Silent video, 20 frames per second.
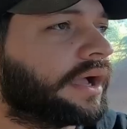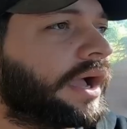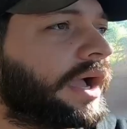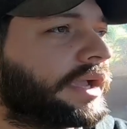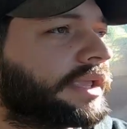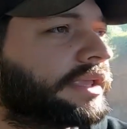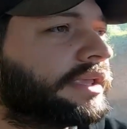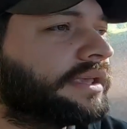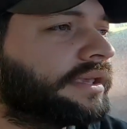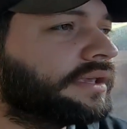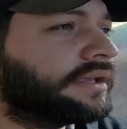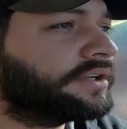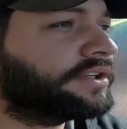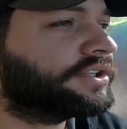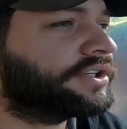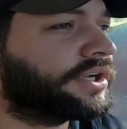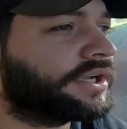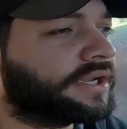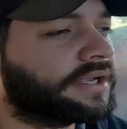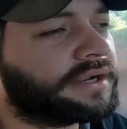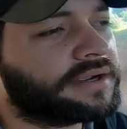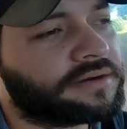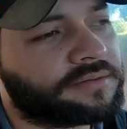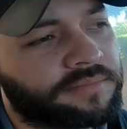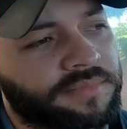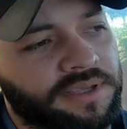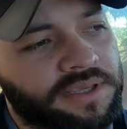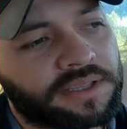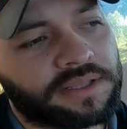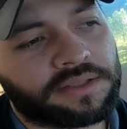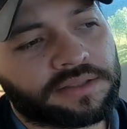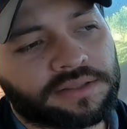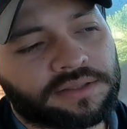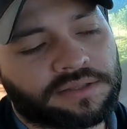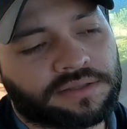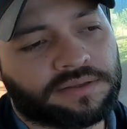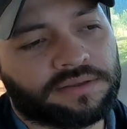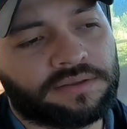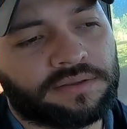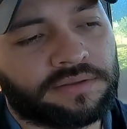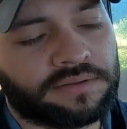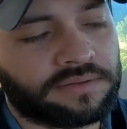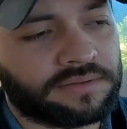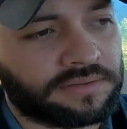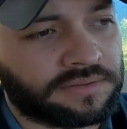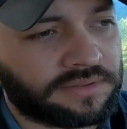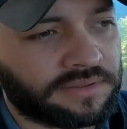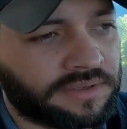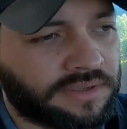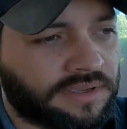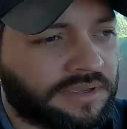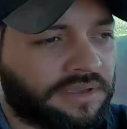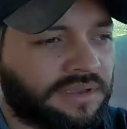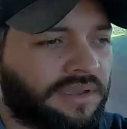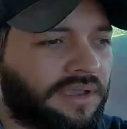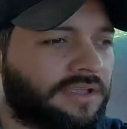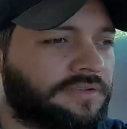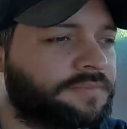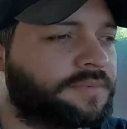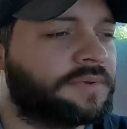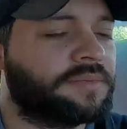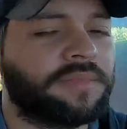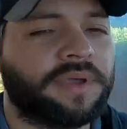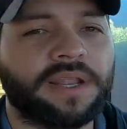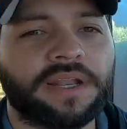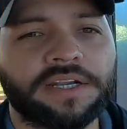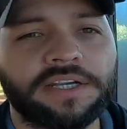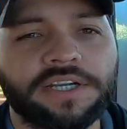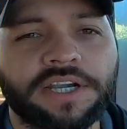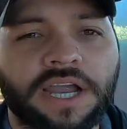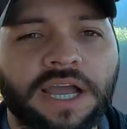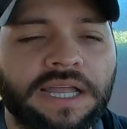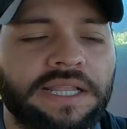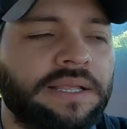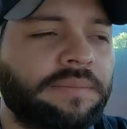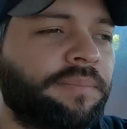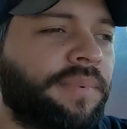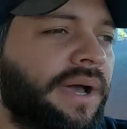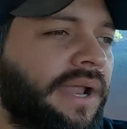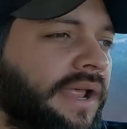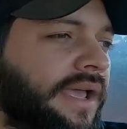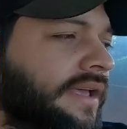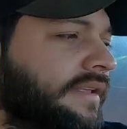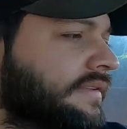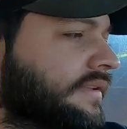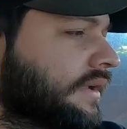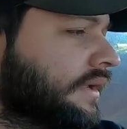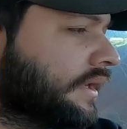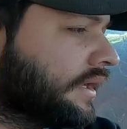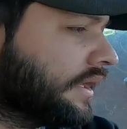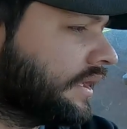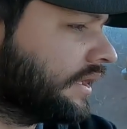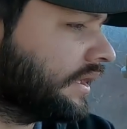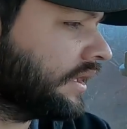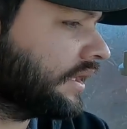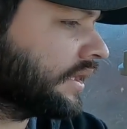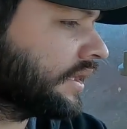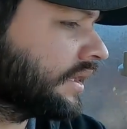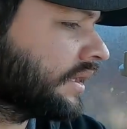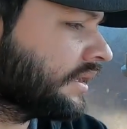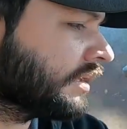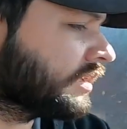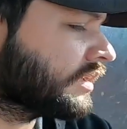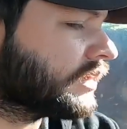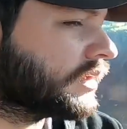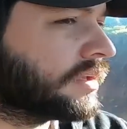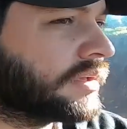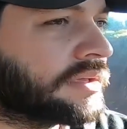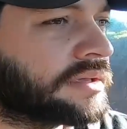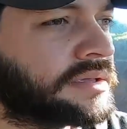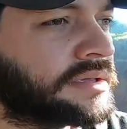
Aqui geralmente as primeiras geadas aparecem ali em